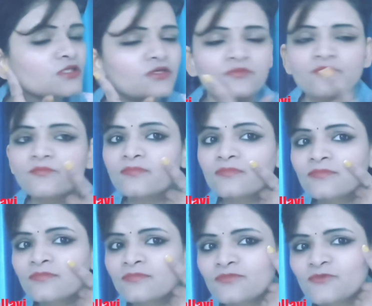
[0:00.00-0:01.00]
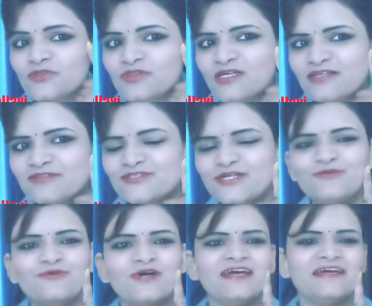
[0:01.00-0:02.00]
सी कितना अच्छा
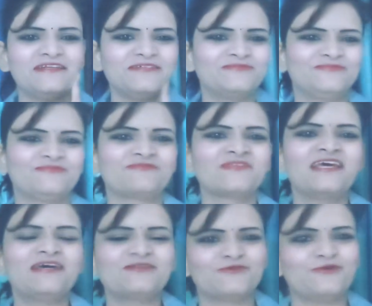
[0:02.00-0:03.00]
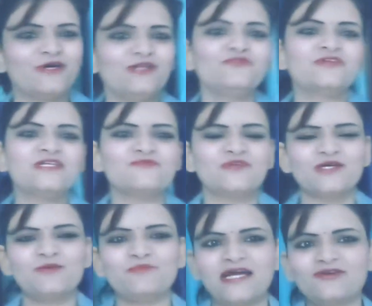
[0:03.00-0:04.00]
लुक आया है ना सो हेलो फ्रेंड्स
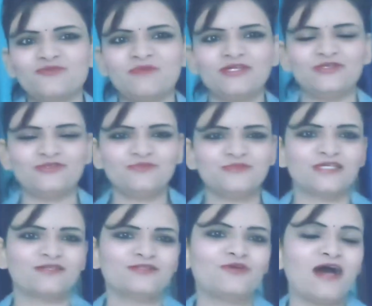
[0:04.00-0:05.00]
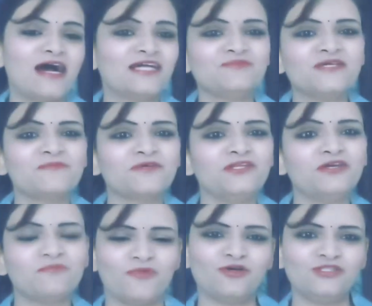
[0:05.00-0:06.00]
वेलकम बैक टू माय यूट्यूब चैनल तो आज मैं आपके लिए
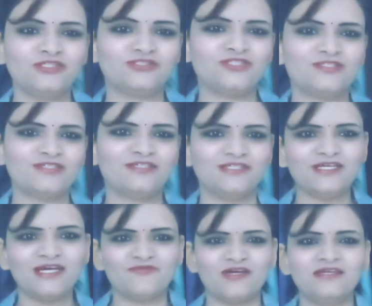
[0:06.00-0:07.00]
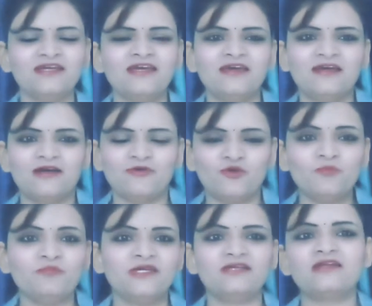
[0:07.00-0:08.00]
एक बहुत ही अच्छा सा डी आई वाई
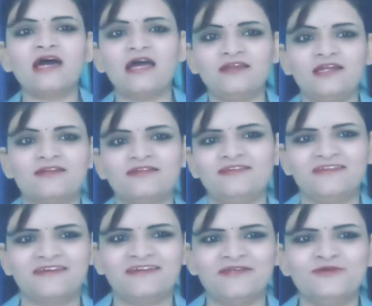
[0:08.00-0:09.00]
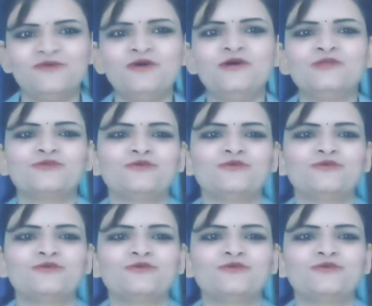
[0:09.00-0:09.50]
होम मेड हाईलाइटर लेकर आई हूँ